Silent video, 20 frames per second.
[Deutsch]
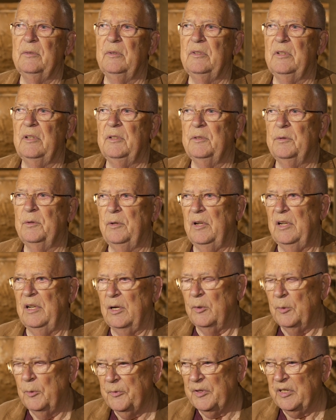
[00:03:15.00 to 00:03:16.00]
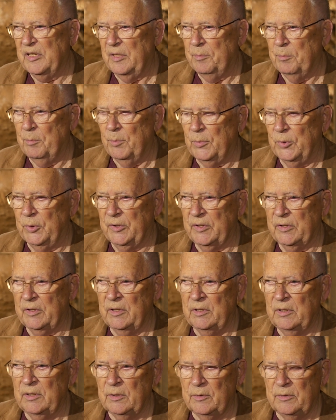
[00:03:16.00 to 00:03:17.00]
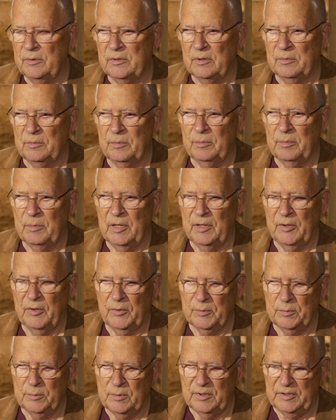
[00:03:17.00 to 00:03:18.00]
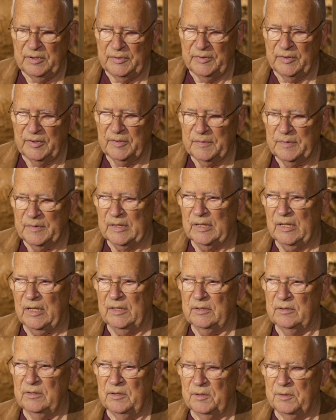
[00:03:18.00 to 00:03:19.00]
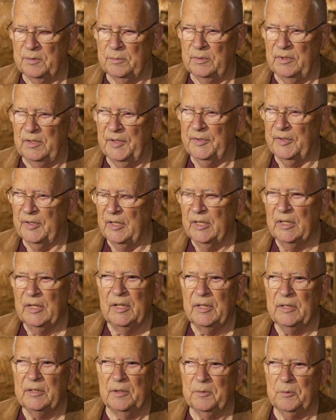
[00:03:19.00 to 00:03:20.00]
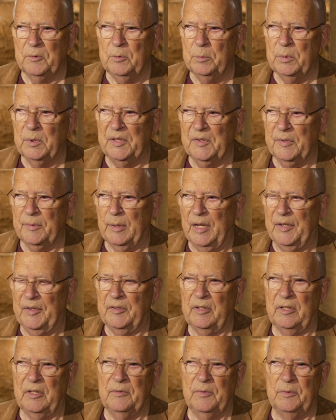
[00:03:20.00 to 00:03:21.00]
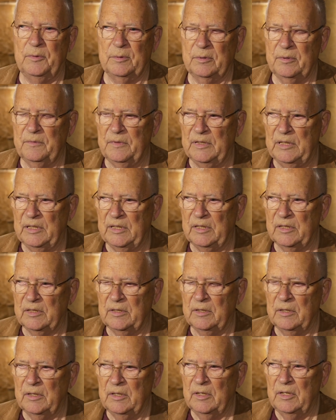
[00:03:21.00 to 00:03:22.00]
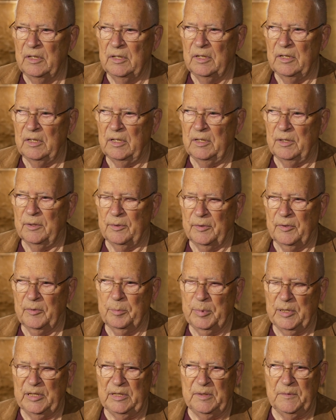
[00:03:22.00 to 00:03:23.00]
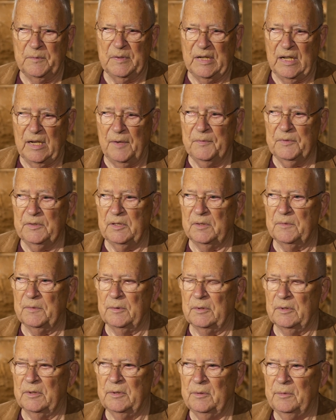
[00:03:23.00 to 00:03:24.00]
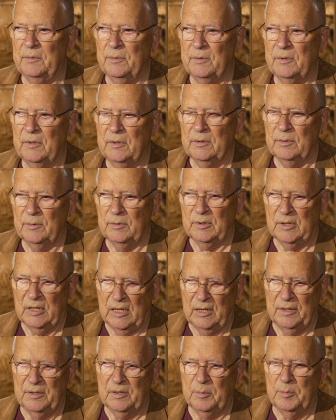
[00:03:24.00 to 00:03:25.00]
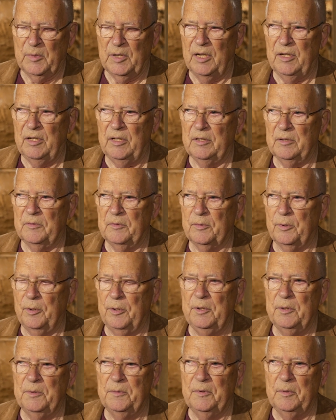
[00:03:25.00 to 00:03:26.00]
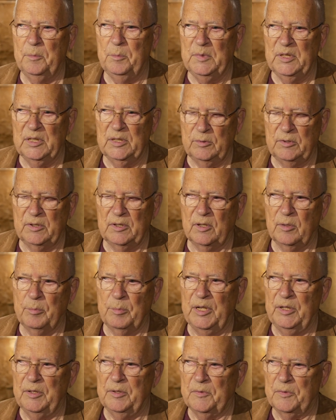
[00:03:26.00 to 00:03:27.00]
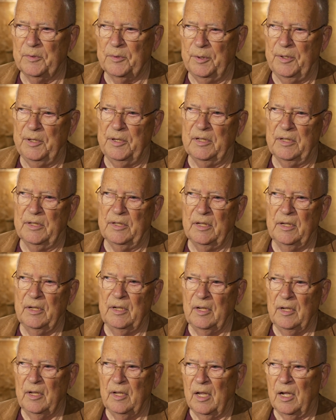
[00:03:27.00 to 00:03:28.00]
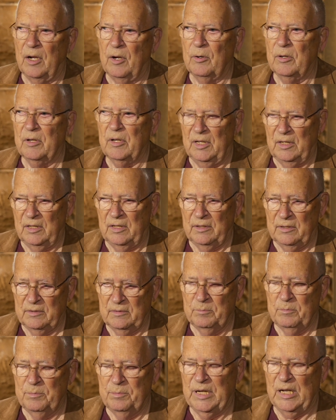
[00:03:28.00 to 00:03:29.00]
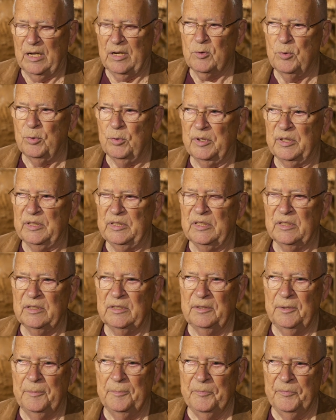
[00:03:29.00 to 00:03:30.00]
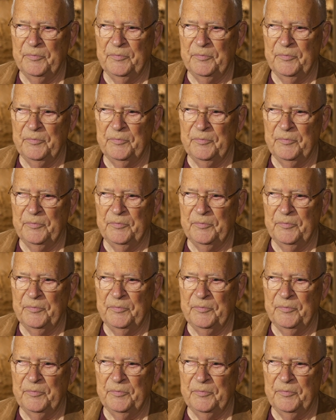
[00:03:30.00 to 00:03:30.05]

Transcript: und den Tunnel aufgeben mussten. Und im Zuge dieses verratenen Tunnels sind über 20 Fluchtwillige in Ostberlin verhaftet worden, unter anderem einige Freunde von mir und auch meine Freundin. Auch ein paar Kuriere,